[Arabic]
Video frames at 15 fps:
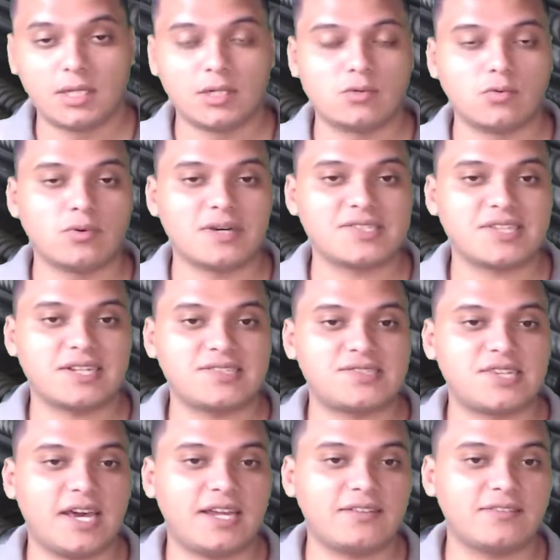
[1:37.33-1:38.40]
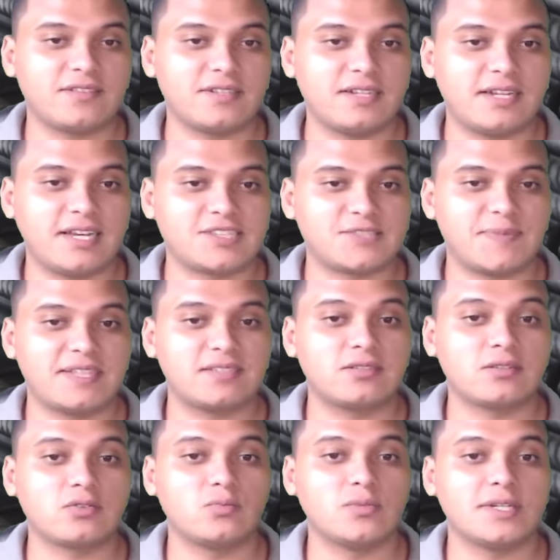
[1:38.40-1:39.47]
ووصل سعر طن الأسمنت
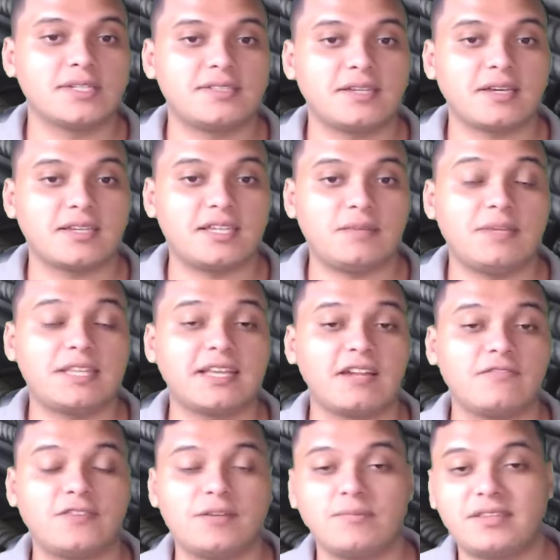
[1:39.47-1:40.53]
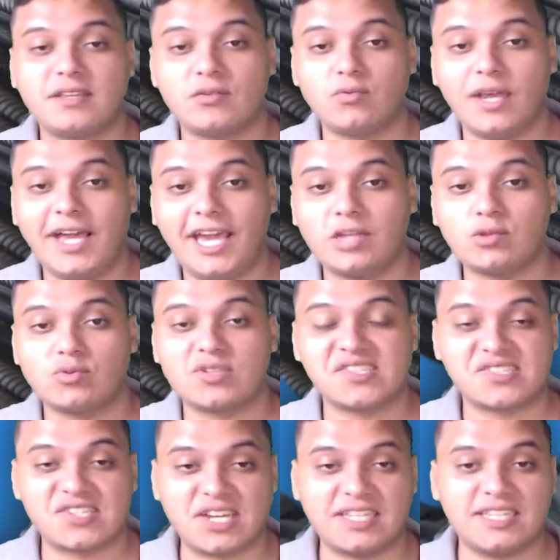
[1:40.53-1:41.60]
الرمادي قيمة
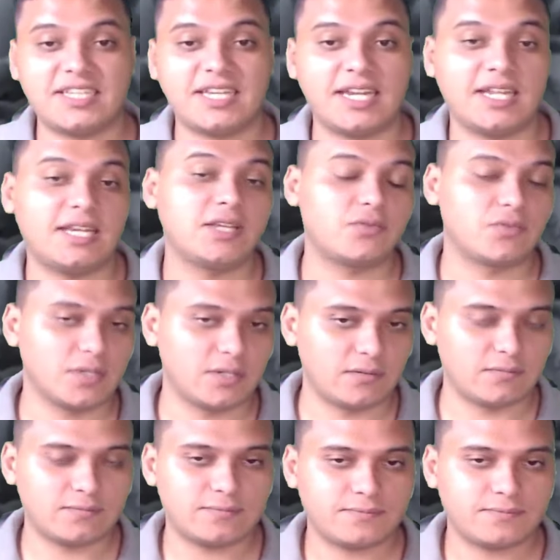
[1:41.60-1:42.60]
2291 جنيه للطن